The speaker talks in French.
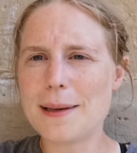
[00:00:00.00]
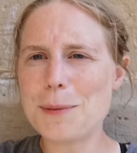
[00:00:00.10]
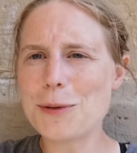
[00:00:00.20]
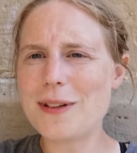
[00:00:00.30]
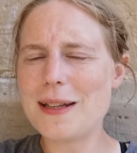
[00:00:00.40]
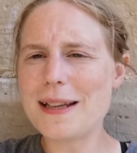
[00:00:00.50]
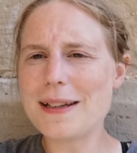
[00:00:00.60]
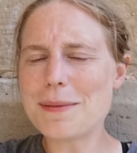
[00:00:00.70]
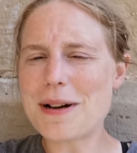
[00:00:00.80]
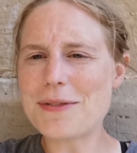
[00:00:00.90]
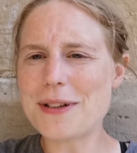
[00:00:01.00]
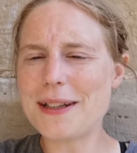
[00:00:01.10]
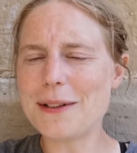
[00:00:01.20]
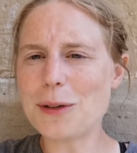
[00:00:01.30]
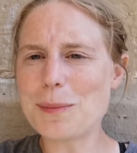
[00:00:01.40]
La pause d'hier m'a fait
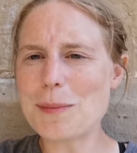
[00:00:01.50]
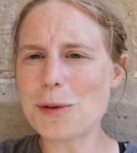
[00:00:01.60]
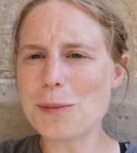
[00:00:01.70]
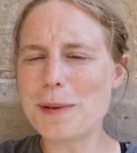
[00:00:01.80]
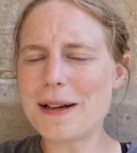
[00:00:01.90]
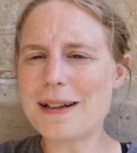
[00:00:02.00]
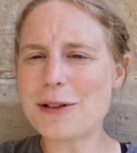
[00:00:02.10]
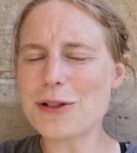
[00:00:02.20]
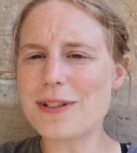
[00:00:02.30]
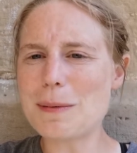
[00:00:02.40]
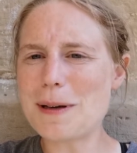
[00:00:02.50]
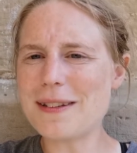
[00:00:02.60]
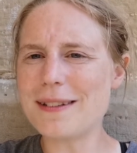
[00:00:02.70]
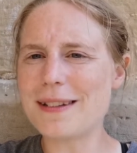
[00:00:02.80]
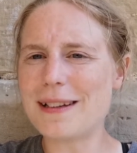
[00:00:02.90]
énormément de bien. Alors je ne sais pas
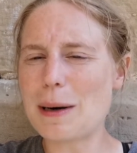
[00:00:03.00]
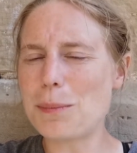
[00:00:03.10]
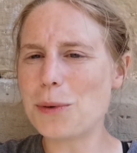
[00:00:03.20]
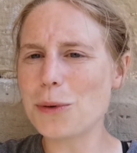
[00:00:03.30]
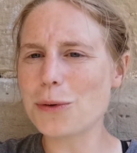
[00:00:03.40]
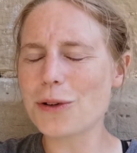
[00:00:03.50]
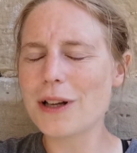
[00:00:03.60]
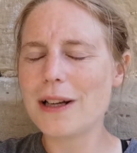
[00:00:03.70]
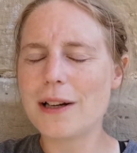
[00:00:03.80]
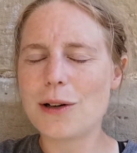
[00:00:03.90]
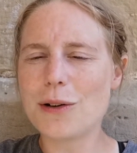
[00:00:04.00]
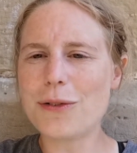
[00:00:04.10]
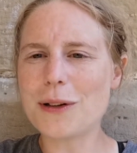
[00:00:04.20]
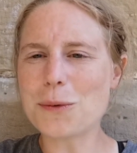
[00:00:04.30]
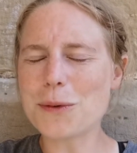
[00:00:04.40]
si c'est la pause, le
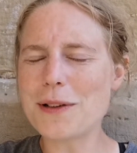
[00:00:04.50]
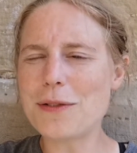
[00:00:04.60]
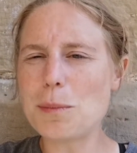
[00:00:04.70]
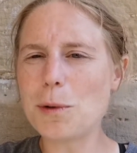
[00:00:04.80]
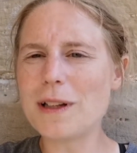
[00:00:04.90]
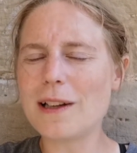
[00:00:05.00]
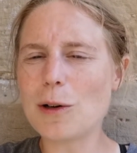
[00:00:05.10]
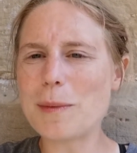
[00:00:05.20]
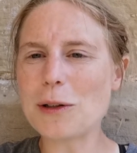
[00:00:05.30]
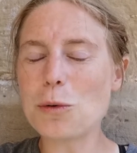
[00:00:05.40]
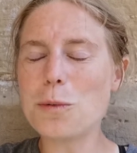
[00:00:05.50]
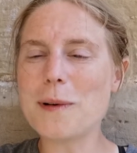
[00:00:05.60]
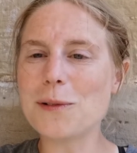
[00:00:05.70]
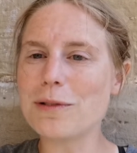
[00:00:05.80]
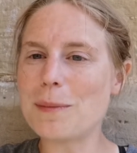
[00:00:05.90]
fait qu'on ait fait peu de kilomètres ou
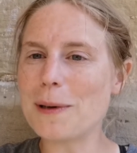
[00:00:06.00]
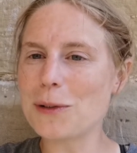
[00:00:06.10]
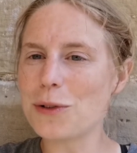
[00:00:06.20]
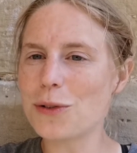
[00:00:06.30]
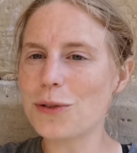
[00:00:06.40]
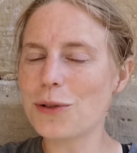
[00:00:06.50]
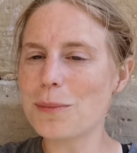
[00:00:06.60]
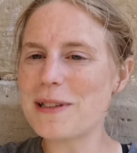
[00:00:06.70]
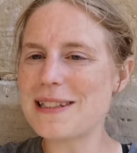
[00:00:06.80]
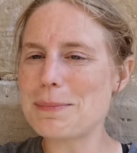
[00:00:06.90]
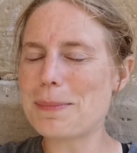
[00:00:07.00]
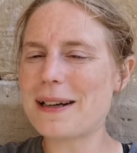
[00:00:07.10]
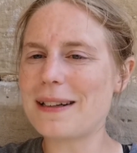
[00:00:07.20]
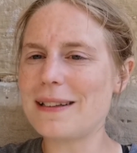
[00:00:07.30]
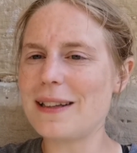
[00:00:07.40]
ma nouvelle paire de chaussures, mais je n'ai
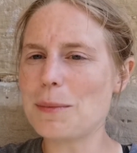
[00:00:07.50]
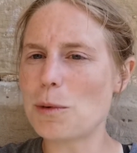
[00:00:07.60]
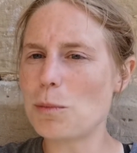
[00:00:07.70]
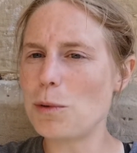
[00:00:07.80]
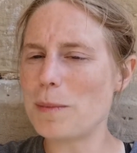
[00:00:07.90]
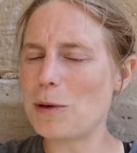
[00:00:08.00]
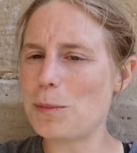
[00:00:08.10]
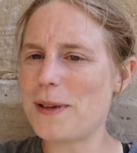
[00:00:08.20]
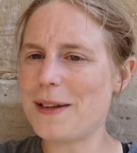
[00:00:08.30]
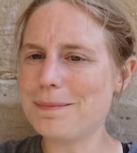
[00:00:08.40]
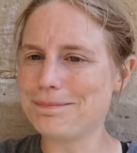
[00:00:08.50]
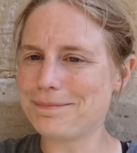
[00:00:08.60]
pratiquement plus mal aux pieds.